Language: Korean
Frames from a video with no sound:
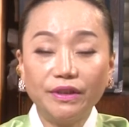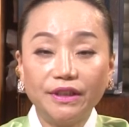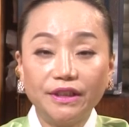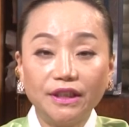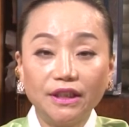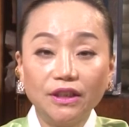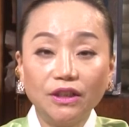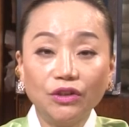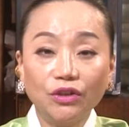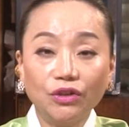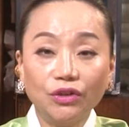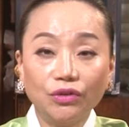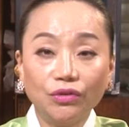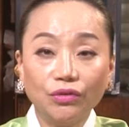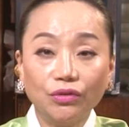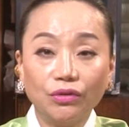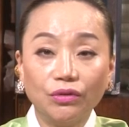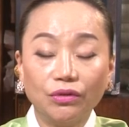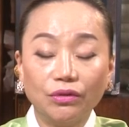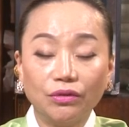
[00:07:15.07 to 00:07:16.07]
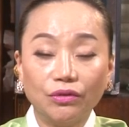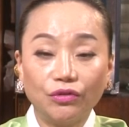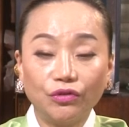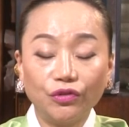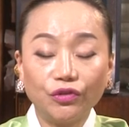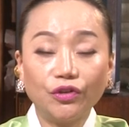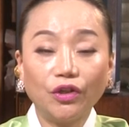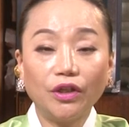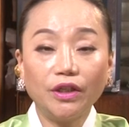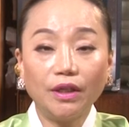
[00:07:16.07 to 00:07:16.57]
치는
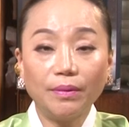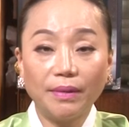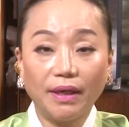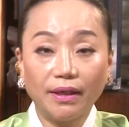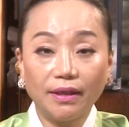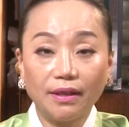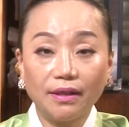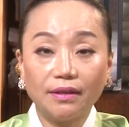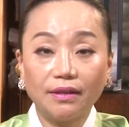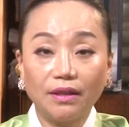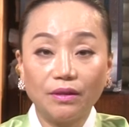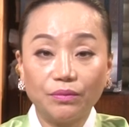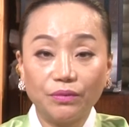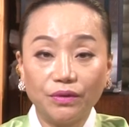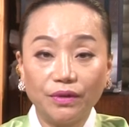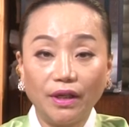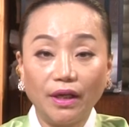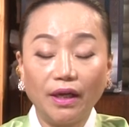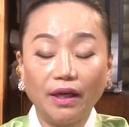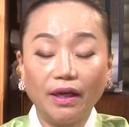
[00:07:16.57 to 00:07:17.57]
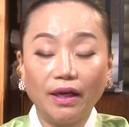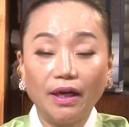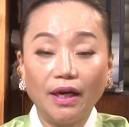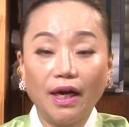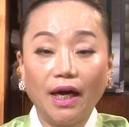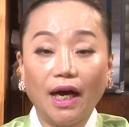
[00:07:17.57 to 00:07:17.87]
수전이 많기 때문에